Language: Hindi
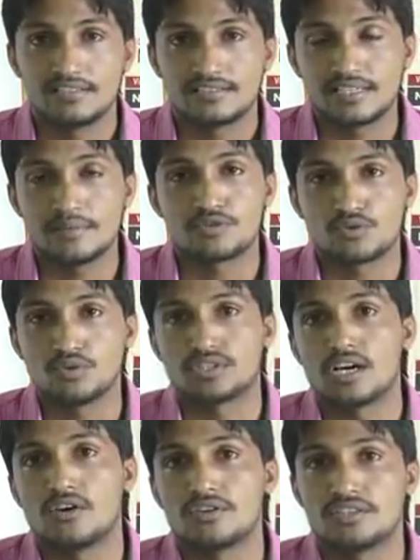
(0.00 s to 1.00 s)
सब
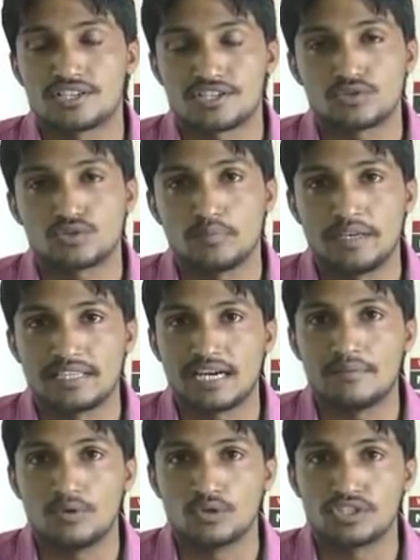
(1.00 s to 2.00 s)
श्रोता और दर्शक तो
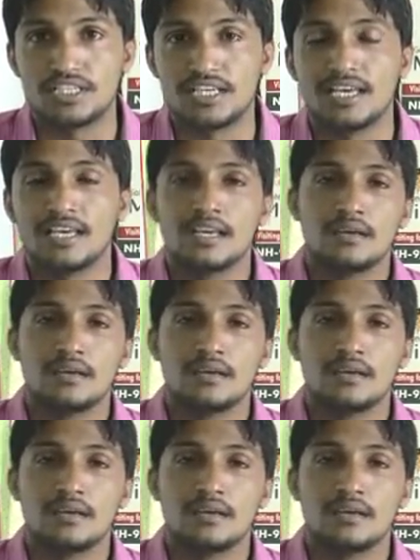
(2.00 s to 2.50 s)
बेताब होते ही हैं